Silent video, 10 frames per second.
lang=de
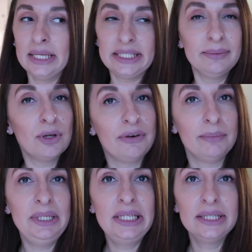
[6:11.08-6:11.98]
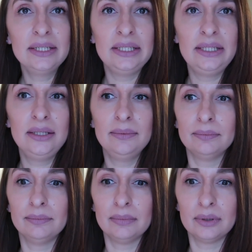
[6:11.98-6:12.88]
Es gibt auch Familien,
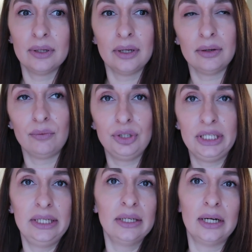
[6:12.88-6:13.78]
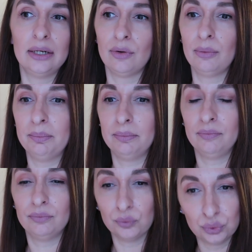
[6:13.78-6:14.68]
die, äh, wo die Kinder halt noch,
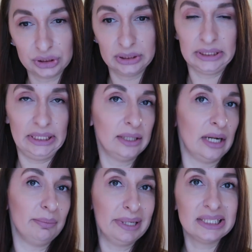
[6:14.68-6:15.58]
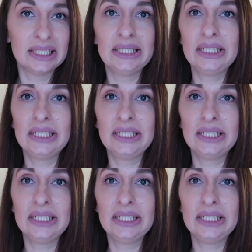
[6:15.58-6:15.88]
wo es den Kindern halt besser